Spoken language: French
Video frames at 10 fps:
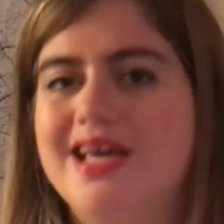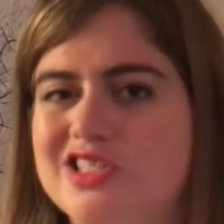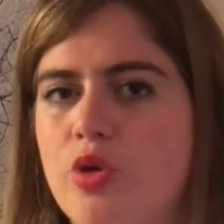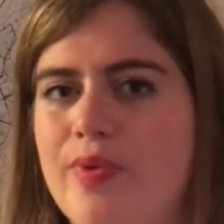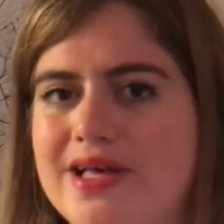
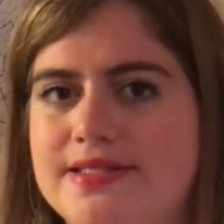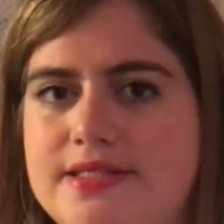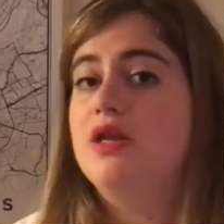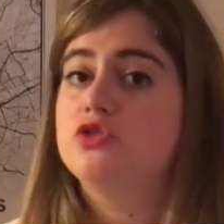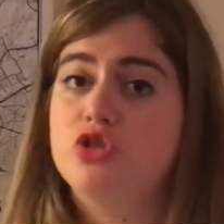Et j'en
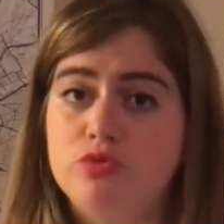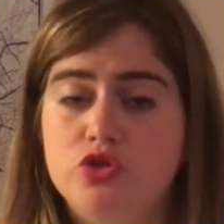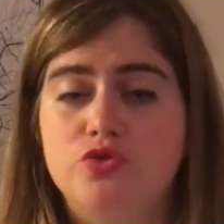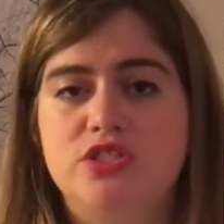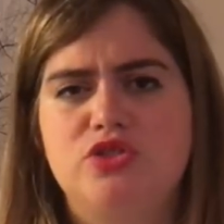passe. Et
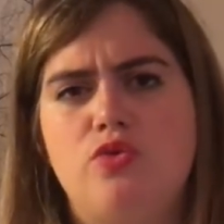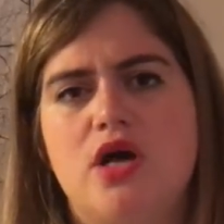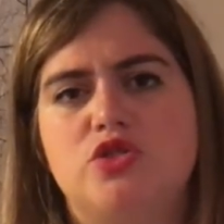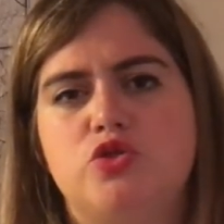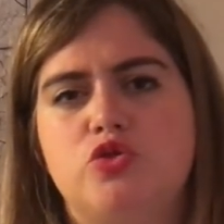l'ensemble de son
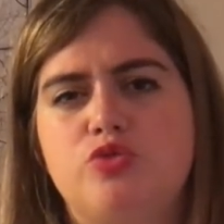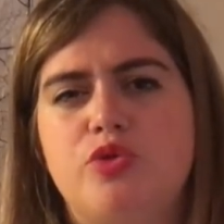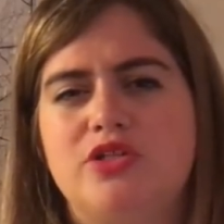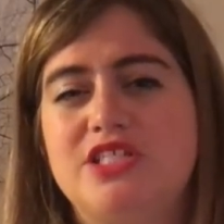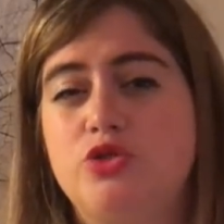discours a surtout
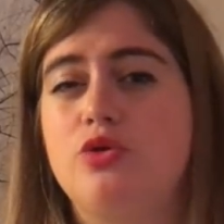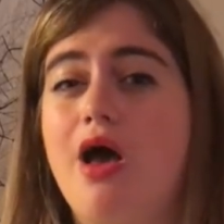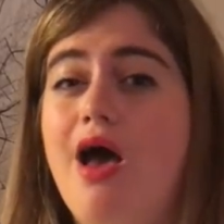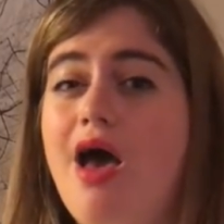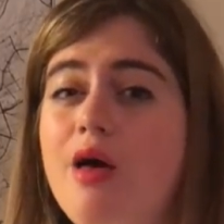porté sur
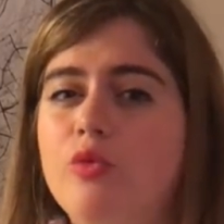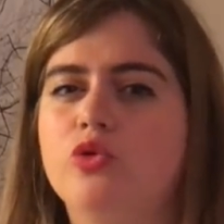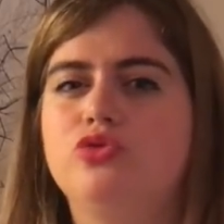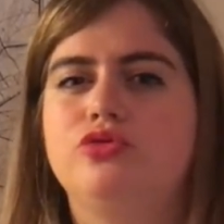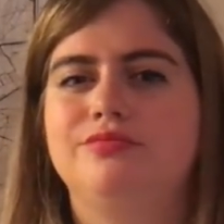un mot.